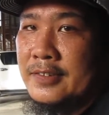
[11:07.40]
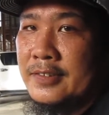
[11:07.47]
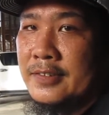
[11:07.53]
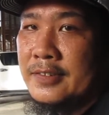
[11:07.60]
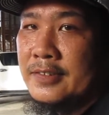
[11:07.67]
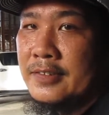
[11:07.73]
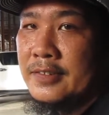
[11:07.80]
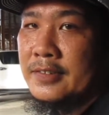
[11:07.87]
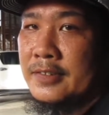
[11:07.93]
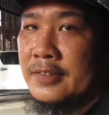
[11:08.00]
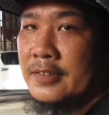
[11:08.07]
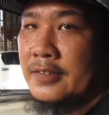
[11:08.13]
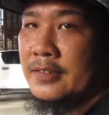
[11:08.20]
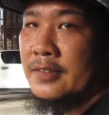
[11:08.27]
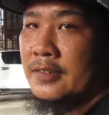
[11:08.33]
อังกฤษ
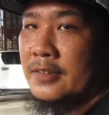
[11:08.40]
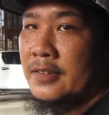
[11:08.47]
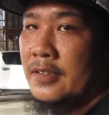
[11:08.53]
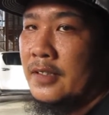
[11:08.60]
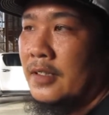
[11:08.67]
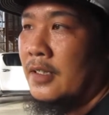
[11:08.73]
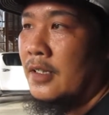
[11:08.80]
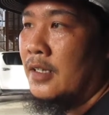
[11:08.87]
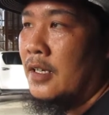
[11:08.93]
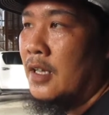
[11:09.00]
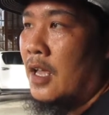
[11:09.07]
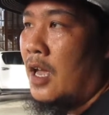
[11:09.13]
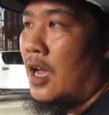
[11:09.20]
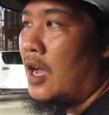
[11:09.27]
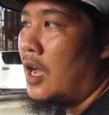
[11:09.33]
ทั้งพ่อทั้งแม่เลย
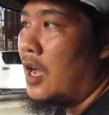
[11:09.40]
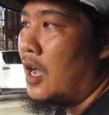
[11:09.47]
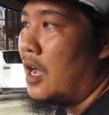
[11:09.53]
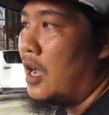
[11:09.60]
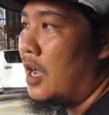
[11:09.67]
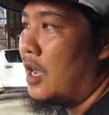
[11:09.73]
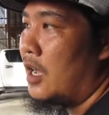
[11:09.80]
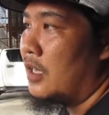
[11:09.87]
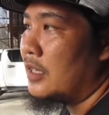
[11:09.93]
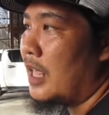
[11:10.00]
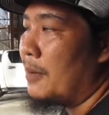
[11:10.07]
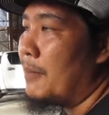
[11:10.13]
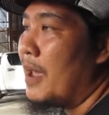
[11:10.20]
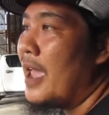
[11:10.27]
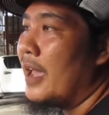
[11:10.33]
เอ่อ
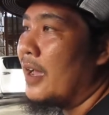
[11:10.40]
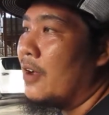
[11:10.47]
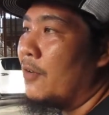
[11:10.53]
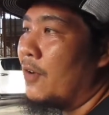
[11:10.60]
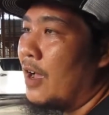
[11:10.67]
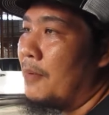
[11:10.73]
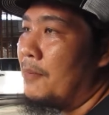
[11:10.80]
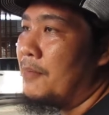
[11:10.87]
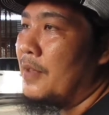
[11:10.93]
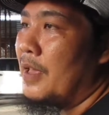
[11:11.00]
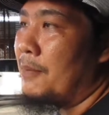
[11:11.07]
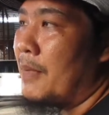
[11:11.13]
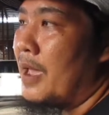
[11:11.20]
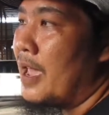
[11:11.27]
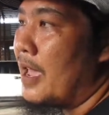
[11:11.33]
ทั้งแม่เขาครับ
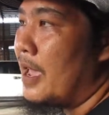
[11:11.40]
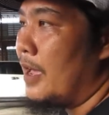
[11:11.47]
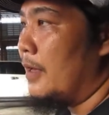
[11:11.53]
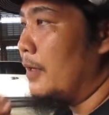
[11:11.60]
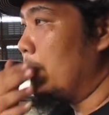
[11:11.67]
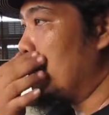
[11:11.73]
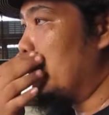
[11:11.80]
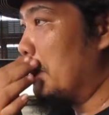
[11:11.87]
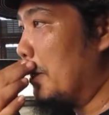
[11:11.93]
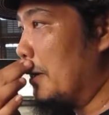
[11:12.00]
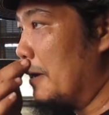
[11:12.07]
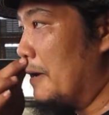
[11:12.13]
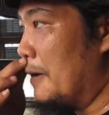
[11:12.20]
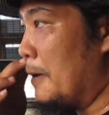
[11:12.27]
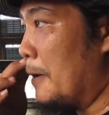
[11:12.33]
มีข้ามสายพันธุ์อะไรมาไหม